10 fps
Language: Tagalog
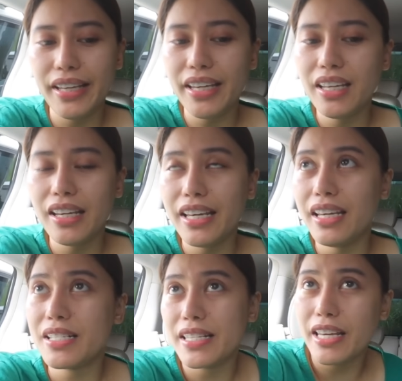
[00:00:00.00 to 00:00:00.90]
i,
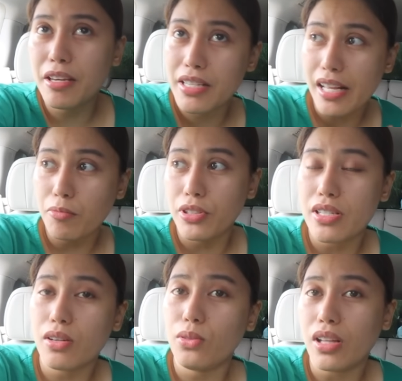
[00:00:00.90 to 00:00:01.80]
is, iset mo na
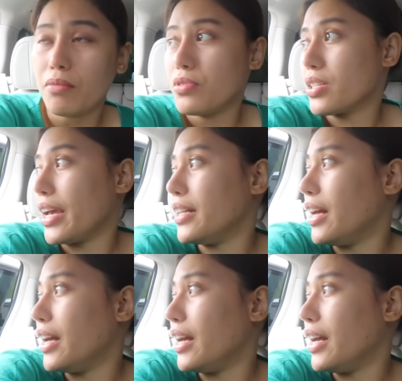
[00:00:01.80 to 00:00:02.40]
sa utak mo kay